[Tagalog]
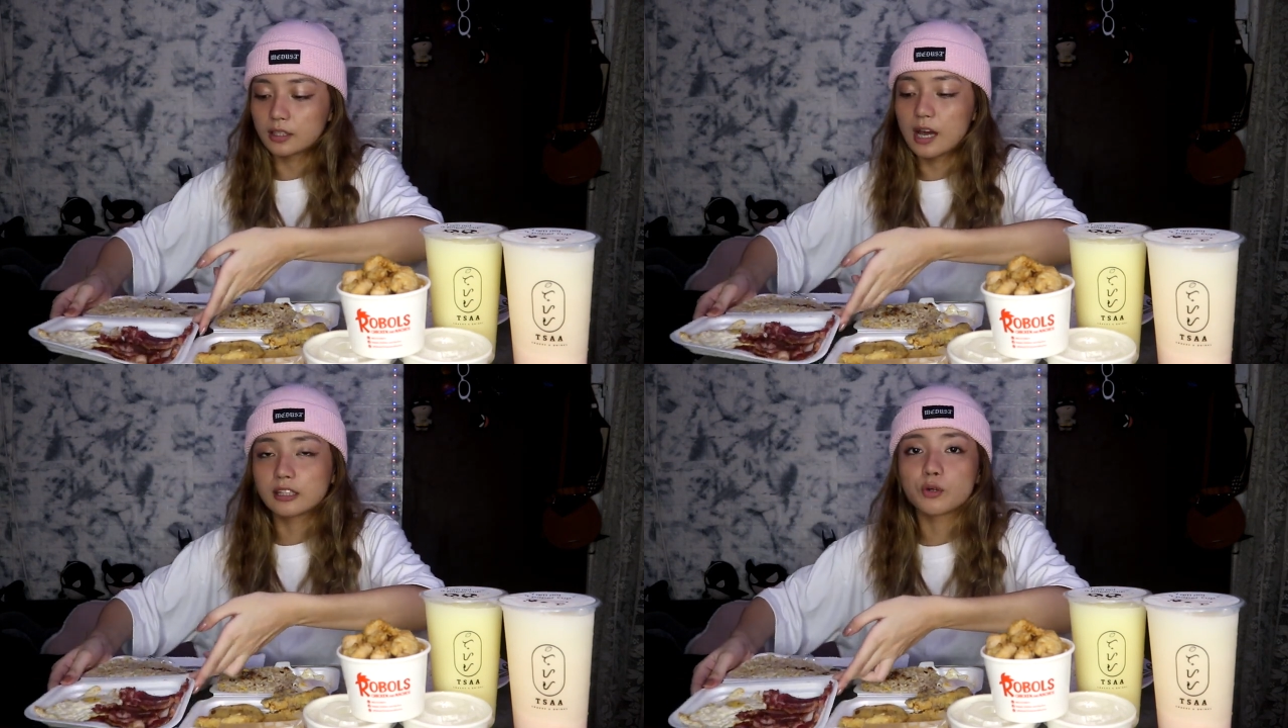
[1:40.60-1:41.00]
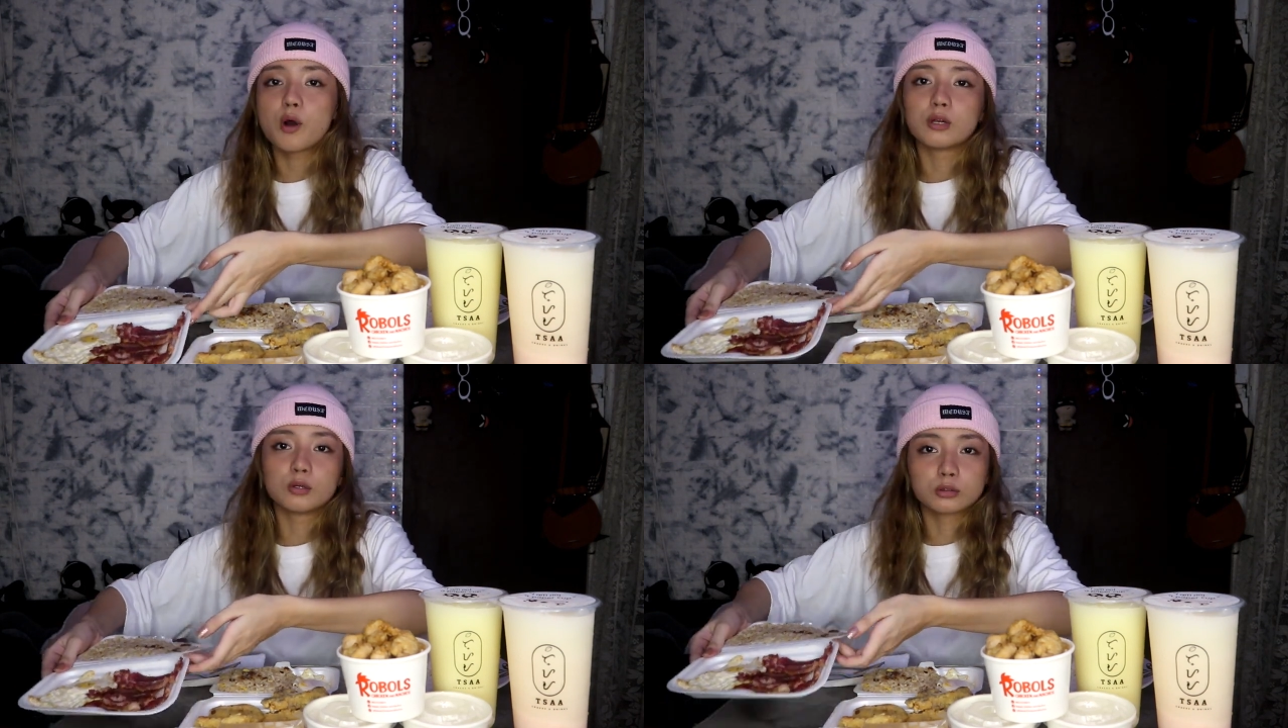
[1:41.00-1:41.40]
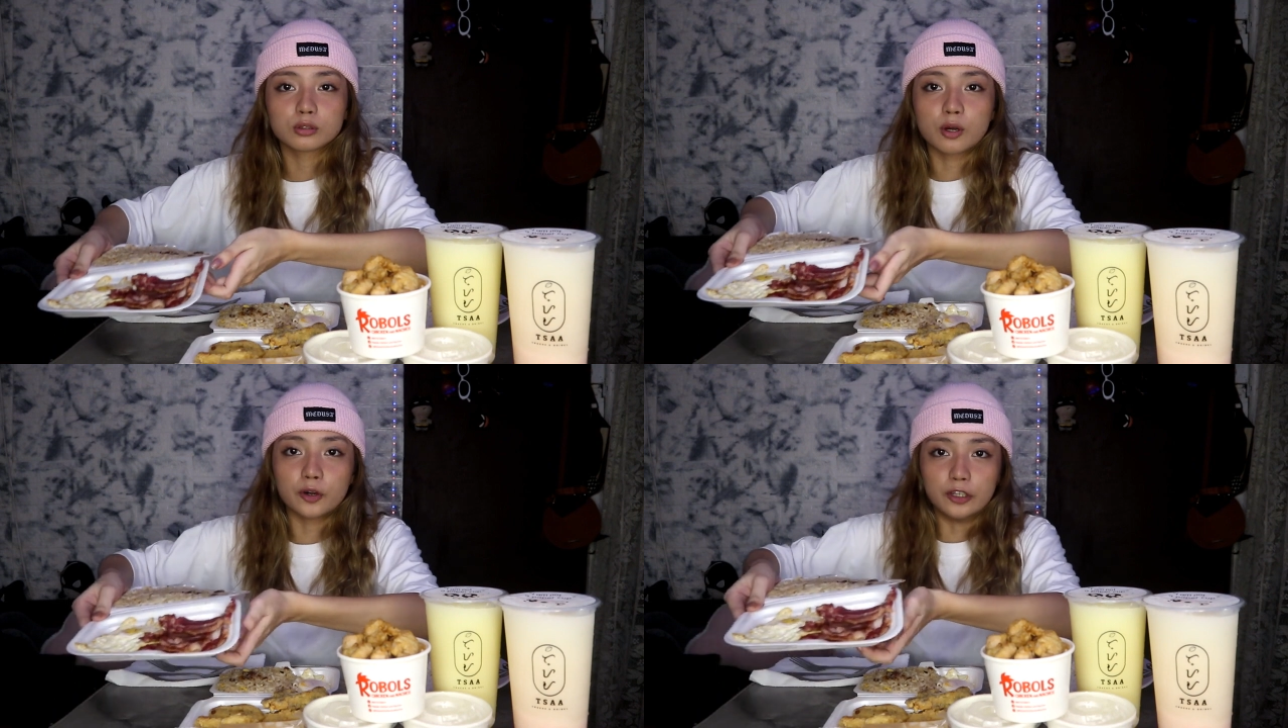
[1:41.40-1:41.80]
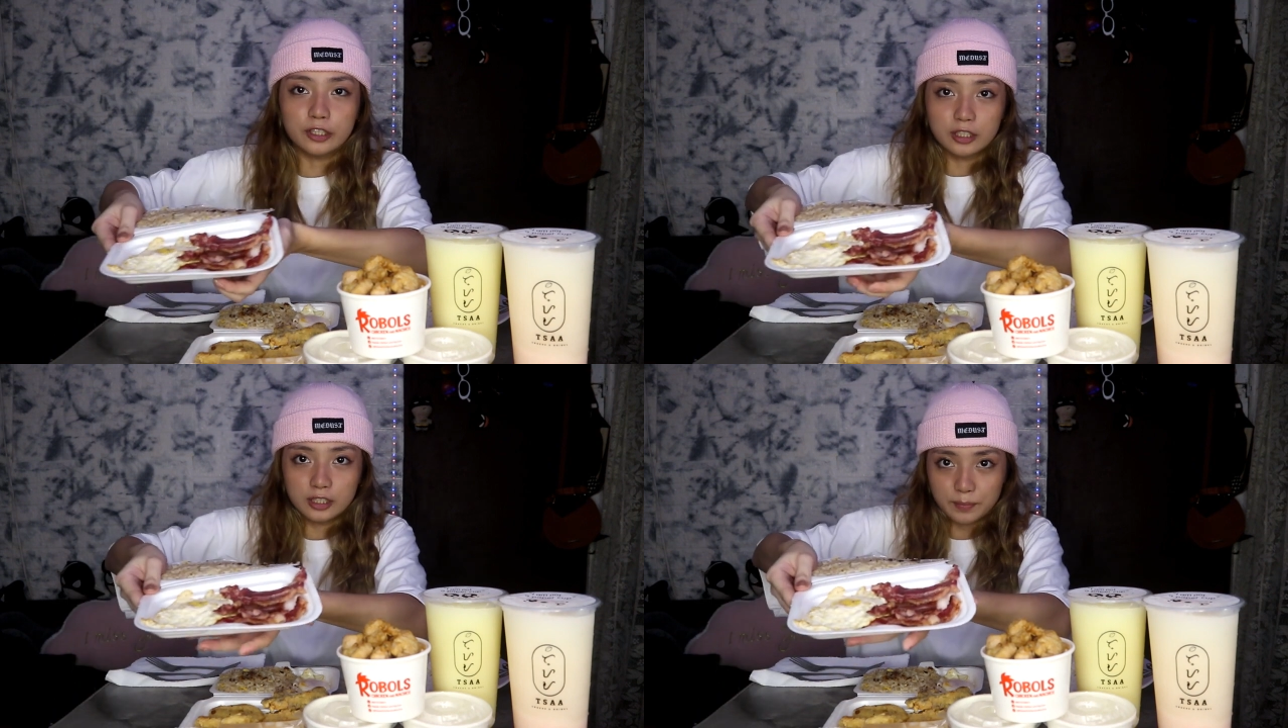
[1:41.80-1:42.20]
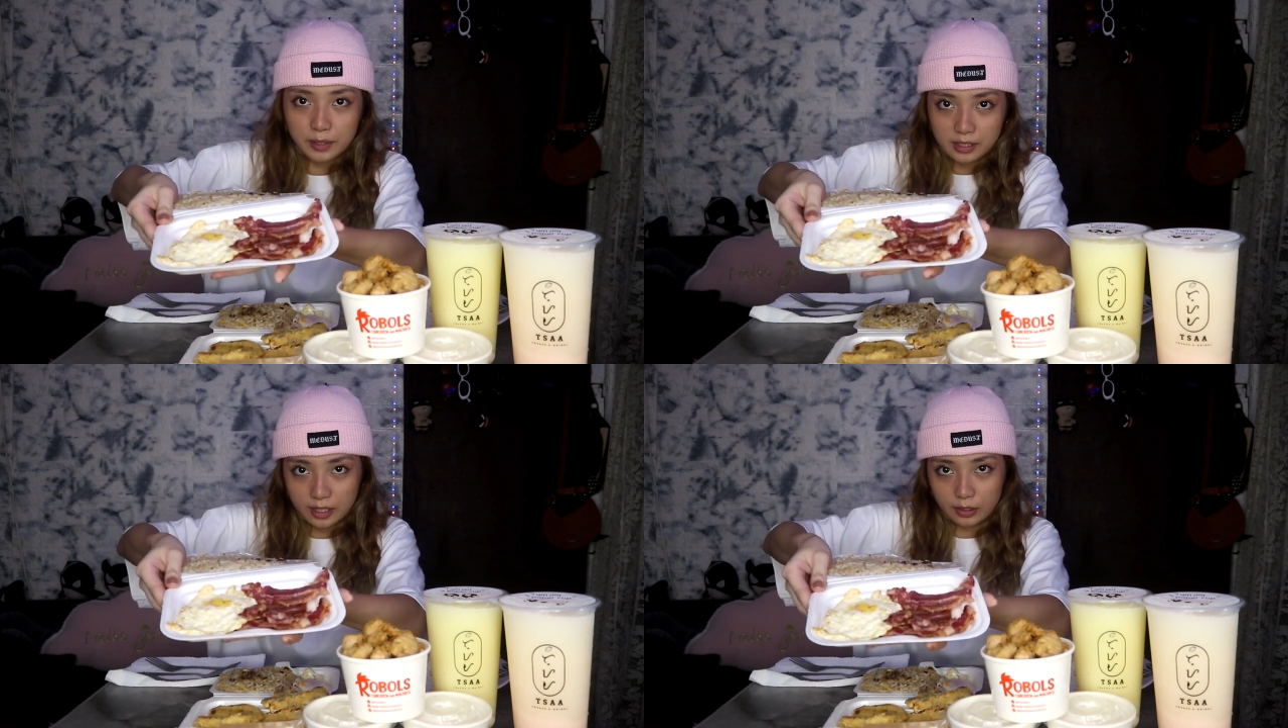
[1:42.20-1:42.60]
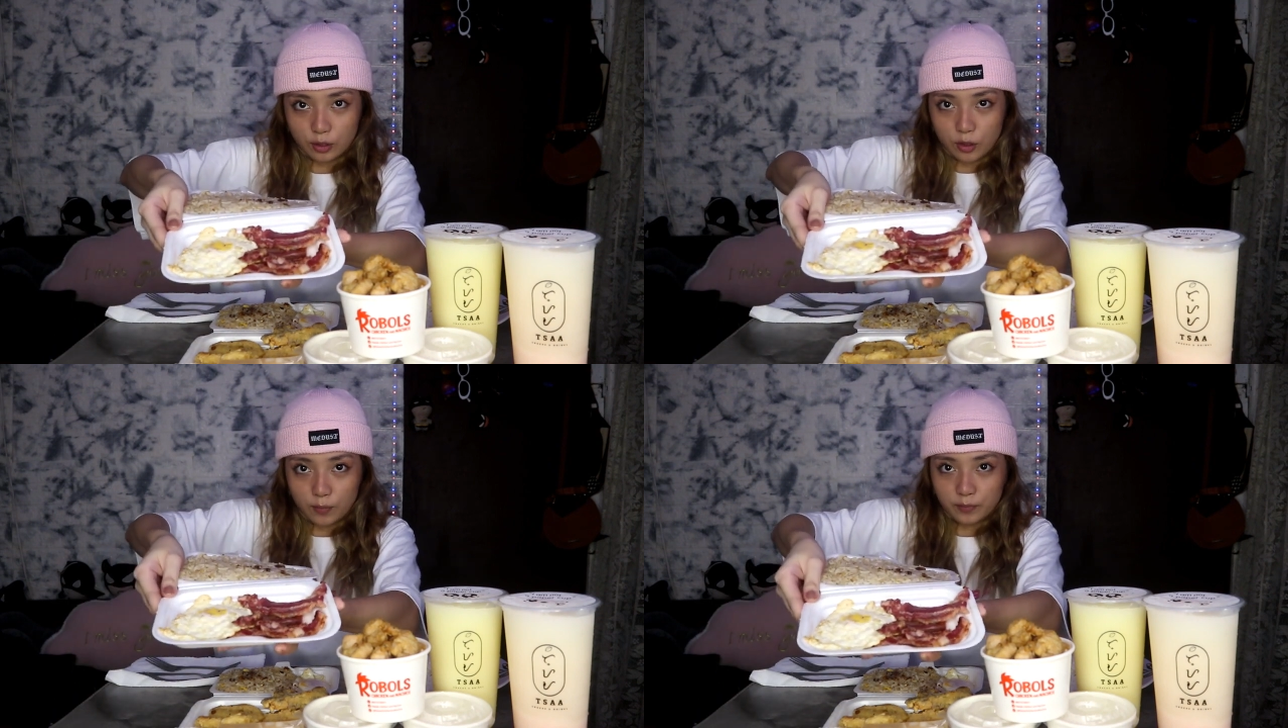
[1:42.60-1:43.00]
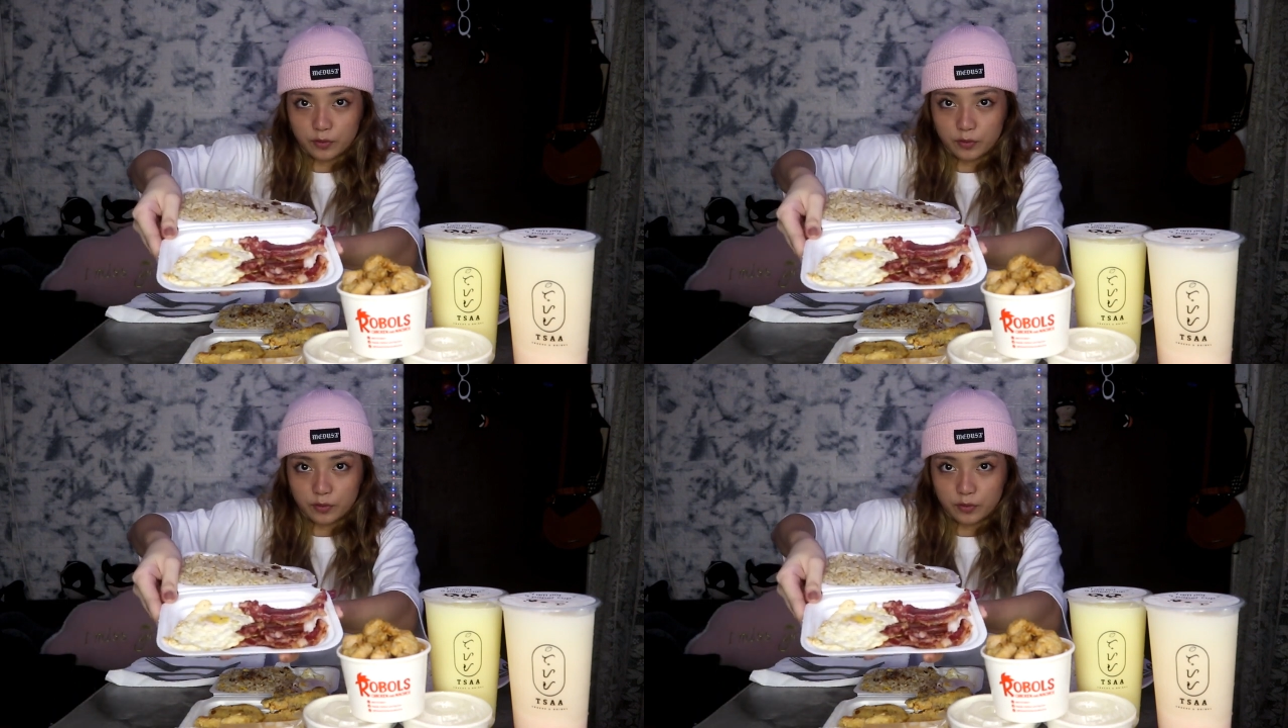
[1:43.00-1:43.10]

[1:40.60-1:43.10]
Kala ate ko to na order sa pinsan ko.